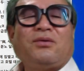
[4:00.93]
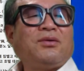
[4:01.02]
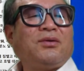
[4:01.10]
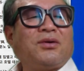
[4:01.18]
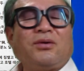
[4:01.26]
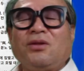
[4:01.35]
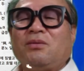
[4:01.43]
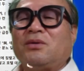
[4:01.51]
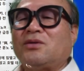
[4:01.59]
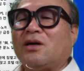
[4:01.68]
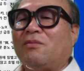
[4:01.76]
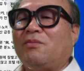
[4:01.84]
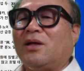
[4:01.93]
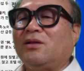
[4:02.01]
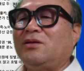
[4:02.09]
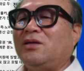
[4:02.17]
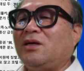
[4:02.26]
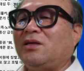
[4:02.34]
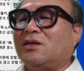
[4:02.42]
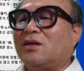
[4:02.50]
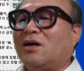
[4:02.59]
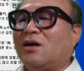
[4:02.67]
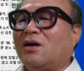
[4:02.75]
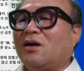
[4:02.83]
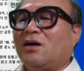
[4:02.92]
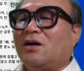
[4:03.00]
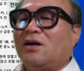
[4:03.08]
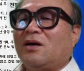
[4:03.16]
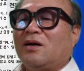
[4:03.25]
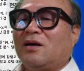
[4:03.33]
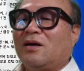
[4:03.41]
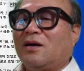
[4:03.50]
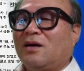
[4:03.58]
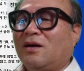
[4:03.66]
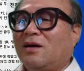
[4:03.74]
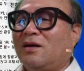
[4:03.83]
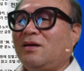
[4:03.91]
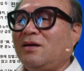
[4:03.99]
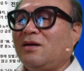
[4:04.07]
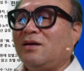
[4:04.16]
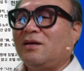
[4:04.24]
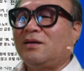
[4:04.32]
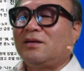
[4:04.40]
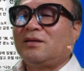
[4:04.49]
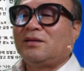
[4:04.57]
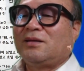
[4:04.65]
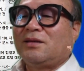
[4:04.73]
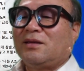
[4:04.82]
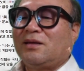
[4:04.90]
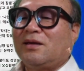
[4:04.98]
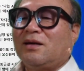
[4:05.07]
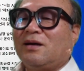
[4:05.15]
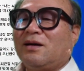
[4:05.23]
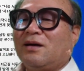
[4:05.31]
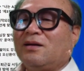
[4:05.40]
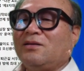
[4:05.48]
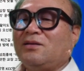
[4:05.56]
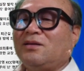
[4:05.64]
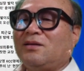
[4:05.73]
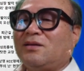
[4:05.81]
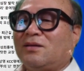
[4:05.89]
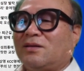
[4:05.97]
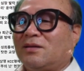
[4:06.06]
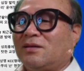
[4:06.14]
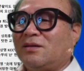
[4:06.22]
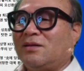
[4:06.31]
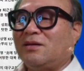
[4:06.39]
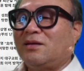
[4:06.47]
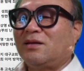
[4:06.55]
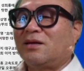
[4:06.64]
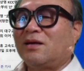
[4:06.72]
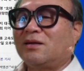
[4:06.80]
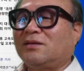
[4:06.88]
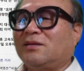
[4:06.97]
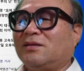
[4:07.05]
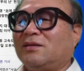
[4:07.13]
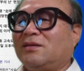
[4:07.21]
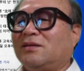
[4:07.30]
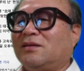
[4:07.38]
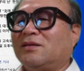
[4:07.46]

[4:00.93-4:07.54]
이것도 벌써 안 맞는 얘기잖아. 에? 깠어. 깠어.